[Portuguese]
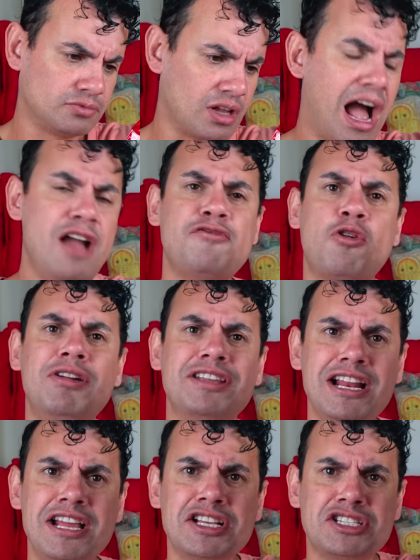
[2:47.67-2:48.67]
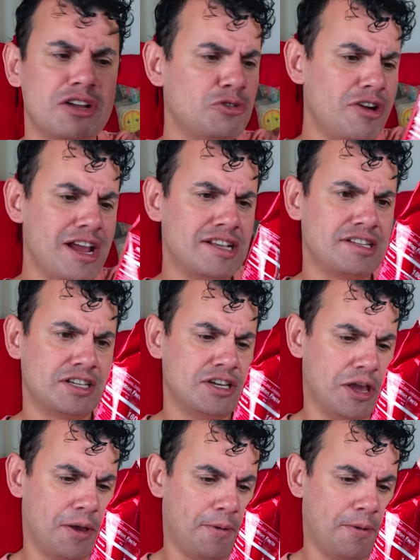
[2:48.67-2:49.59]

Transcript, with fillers: Ai, ficou uma delícia, adorei isso aqui.